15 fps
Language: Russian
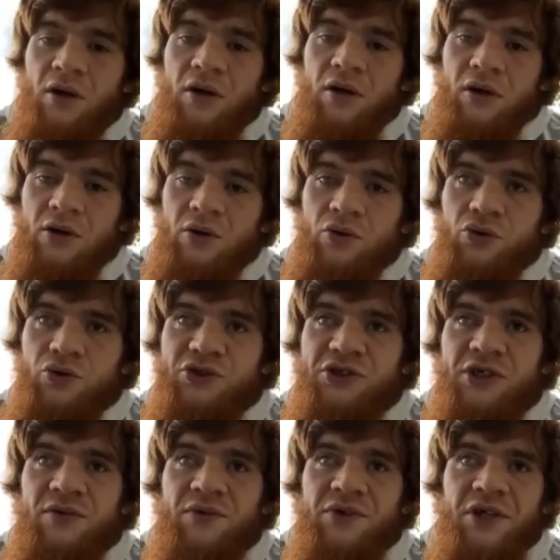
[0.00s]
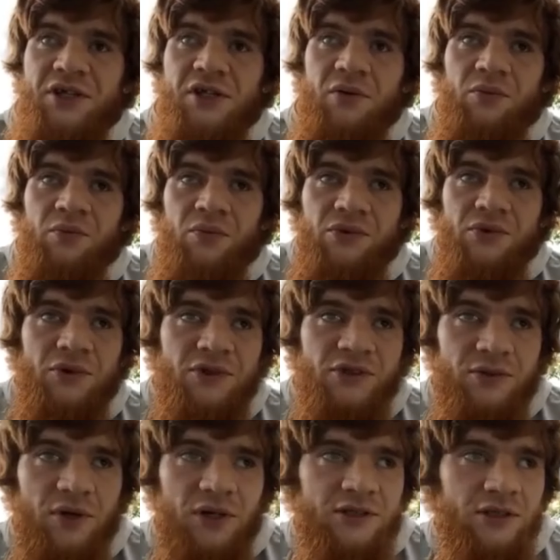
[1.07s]
э, у него стиль ведения э,
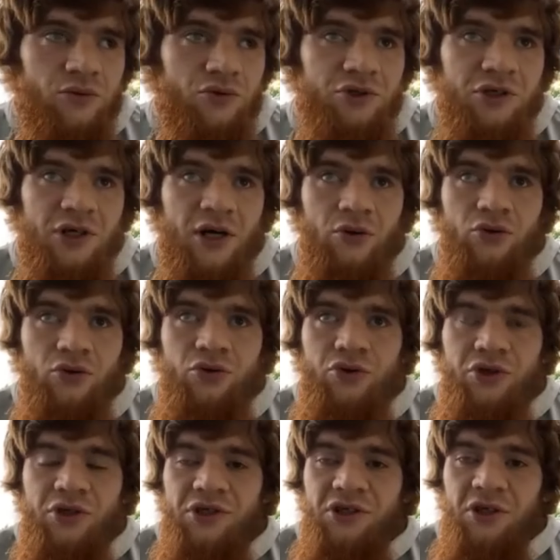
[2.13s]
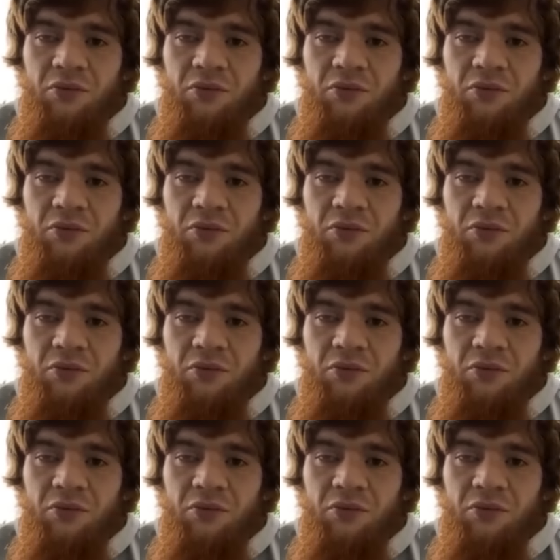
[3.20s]
схваток, он не как у других,